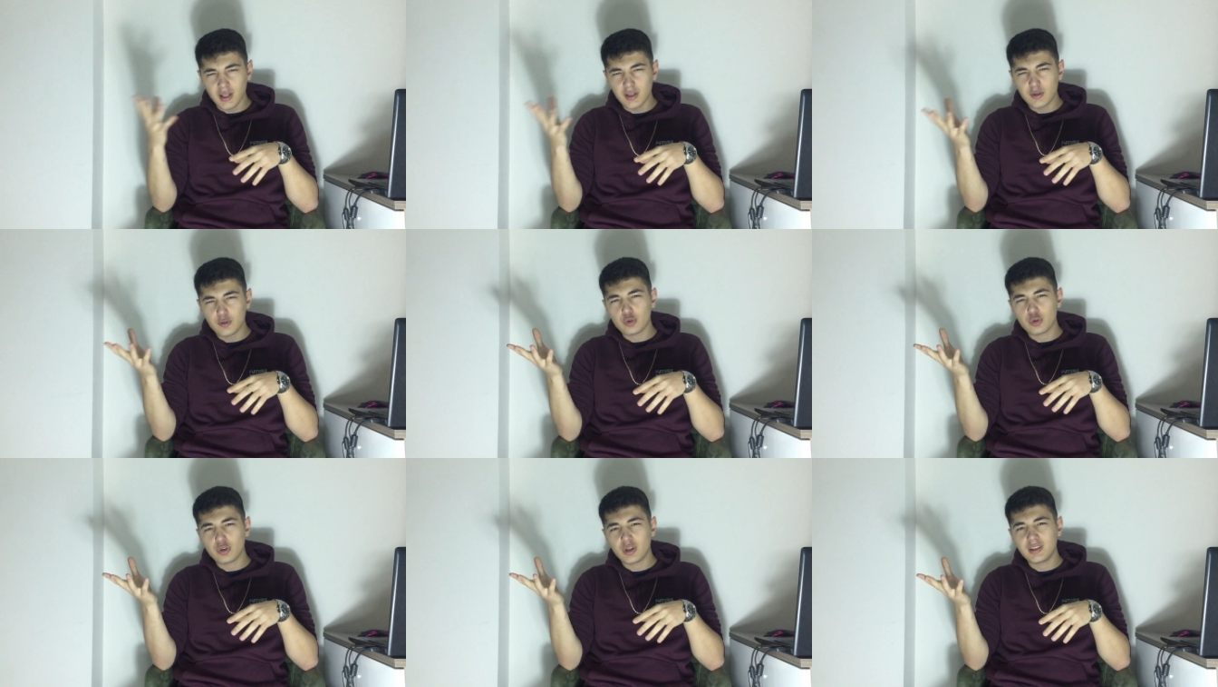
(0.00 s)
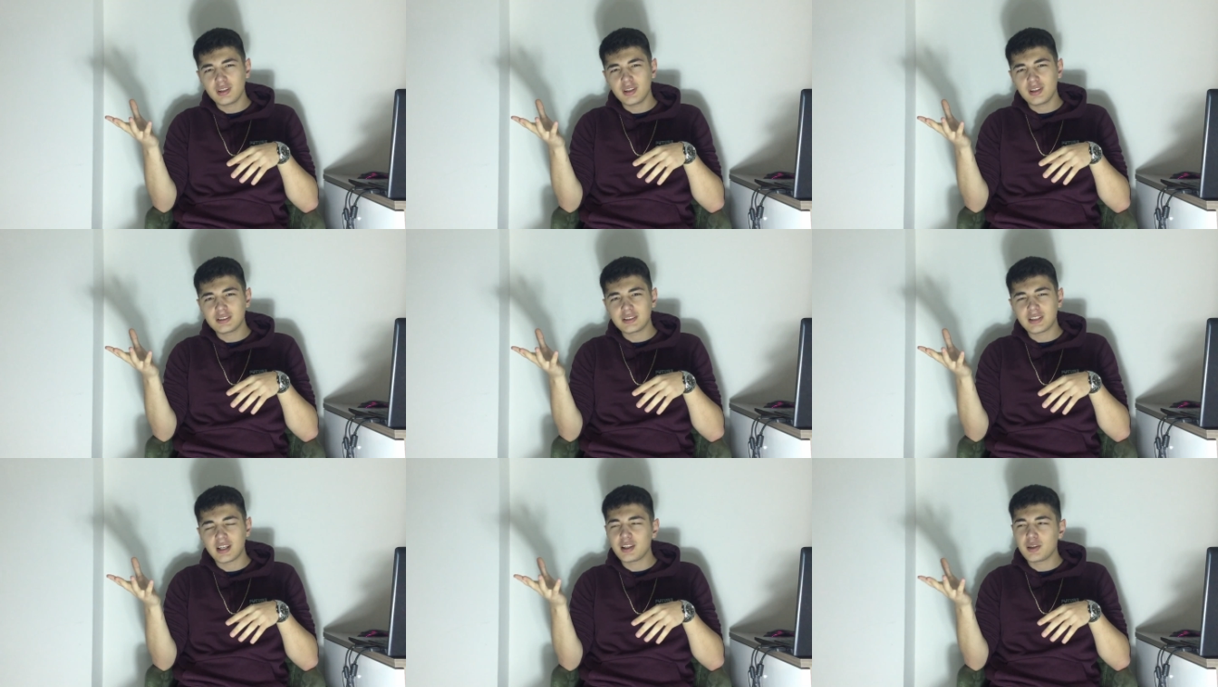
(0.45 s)
Hani şu
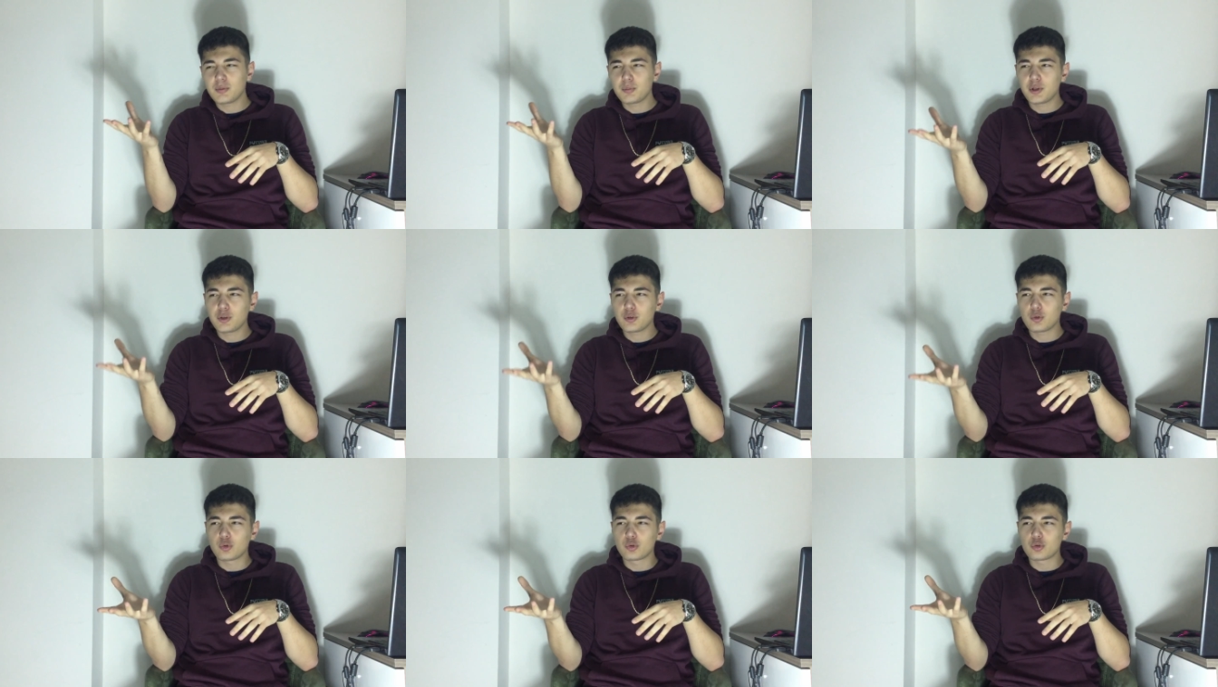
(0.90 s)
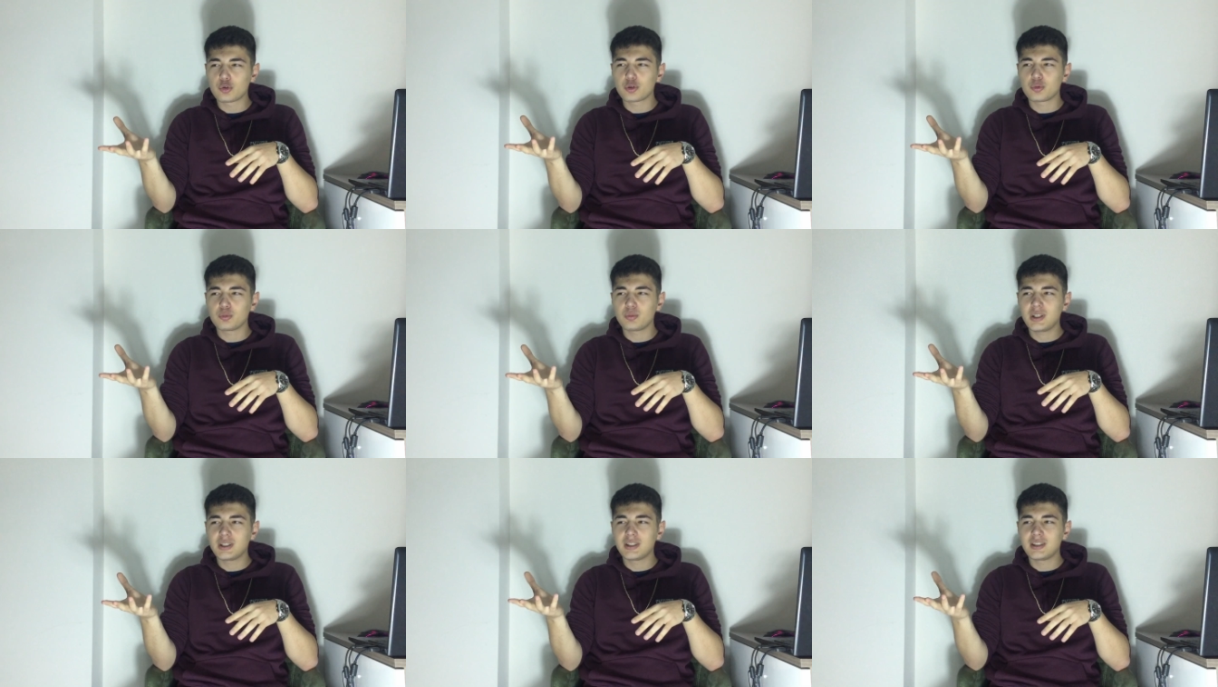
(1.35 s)
anda sanki benim
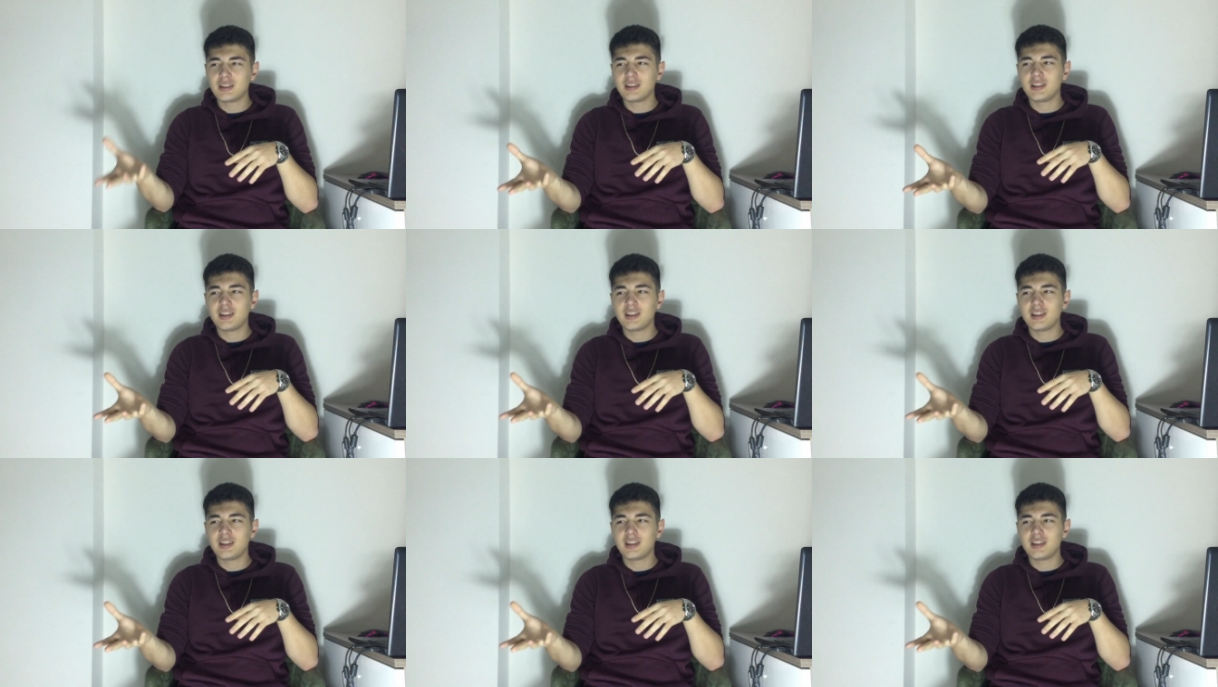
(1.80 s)
konuştuğumda